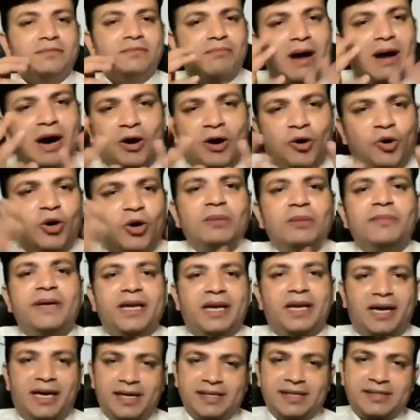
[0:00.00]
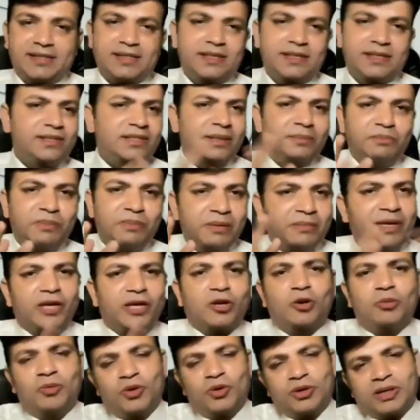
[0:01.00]
माहौल में रहा सर जब भी मेरे
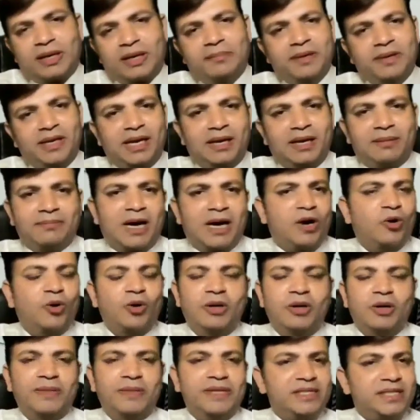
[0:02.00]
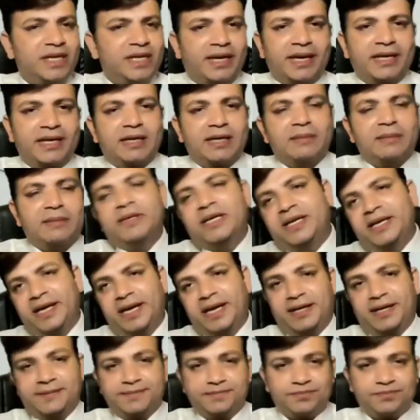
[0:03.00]
को मौका मिला माहौल में जाने का मैं गया